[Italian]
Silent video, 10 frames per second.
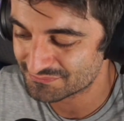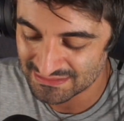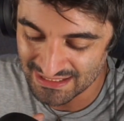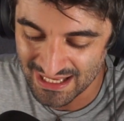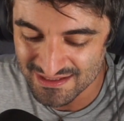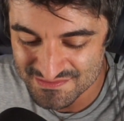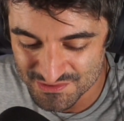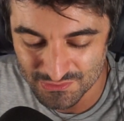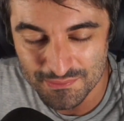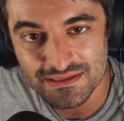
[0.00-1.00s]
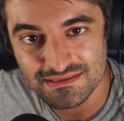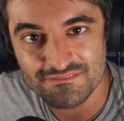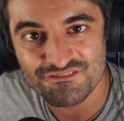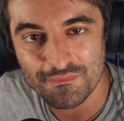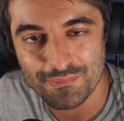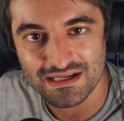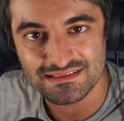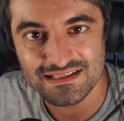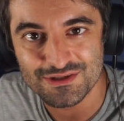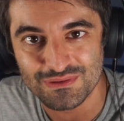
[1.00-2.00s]
lei sicuramente fa
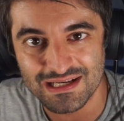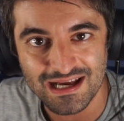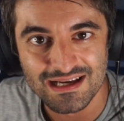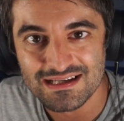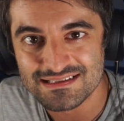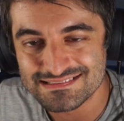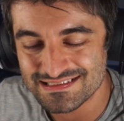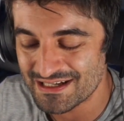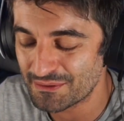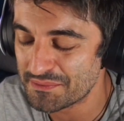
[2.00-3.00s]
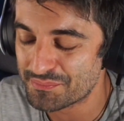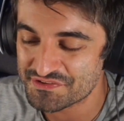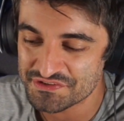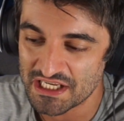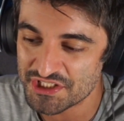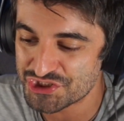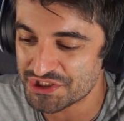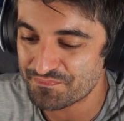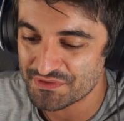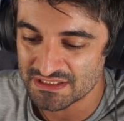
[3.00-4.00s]
parte di quella stregua di
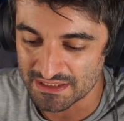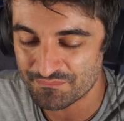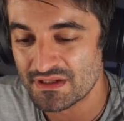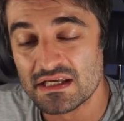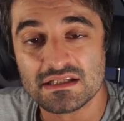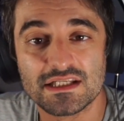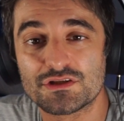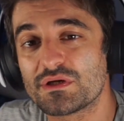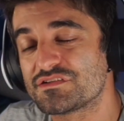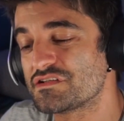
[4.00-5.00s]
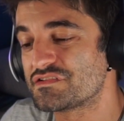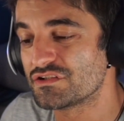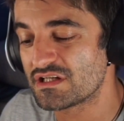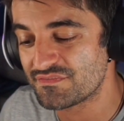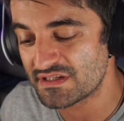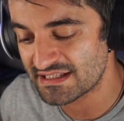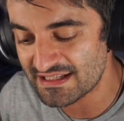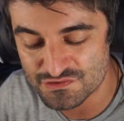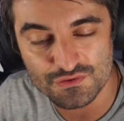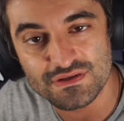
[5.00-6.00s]
personaggi lì. Detto questo, signori vi
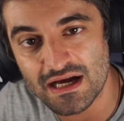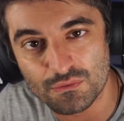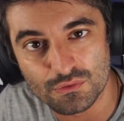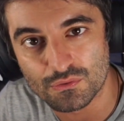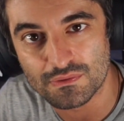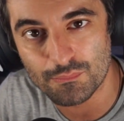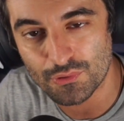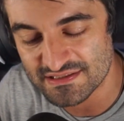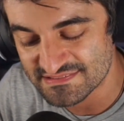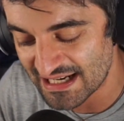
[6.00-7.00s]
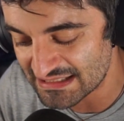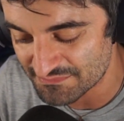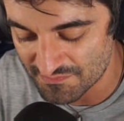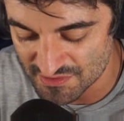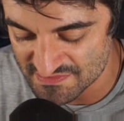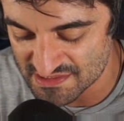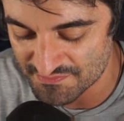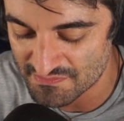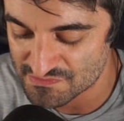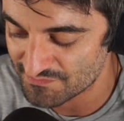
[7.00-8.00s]
ringrazio, vi auguro una buona serata, mi invito a
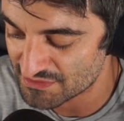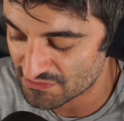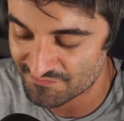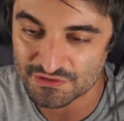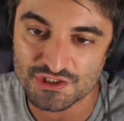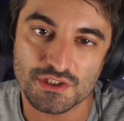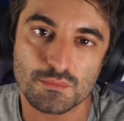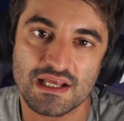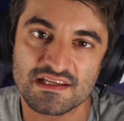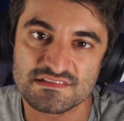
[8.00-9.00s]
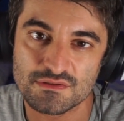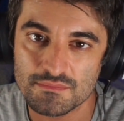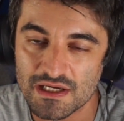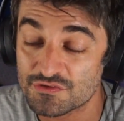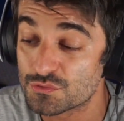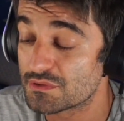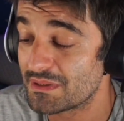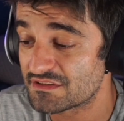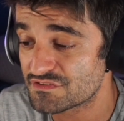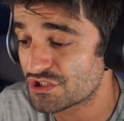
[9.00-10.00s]
iscrivervi se non avete ancora fatto, lasciarmi un like e seguirmi anche su tutti i miei
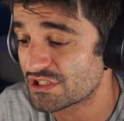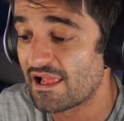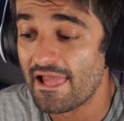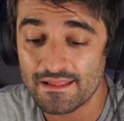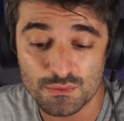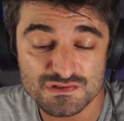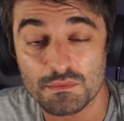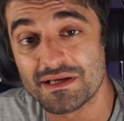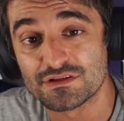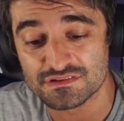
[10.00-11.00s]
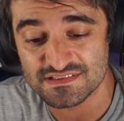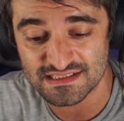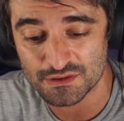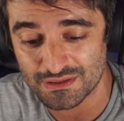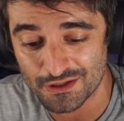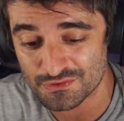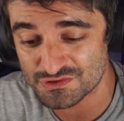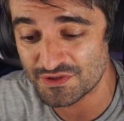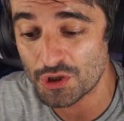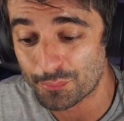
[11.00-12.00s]
altri social. In questo momento, se state guardando questo
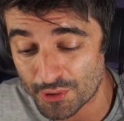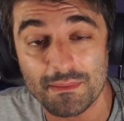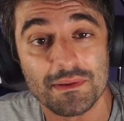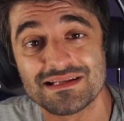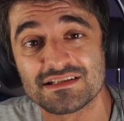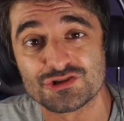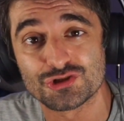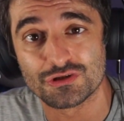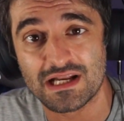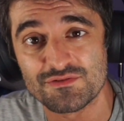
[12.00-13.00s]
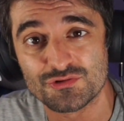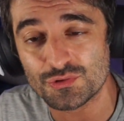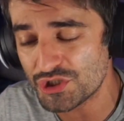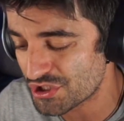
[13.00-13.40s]
video, probabilmente sono live su Twitch,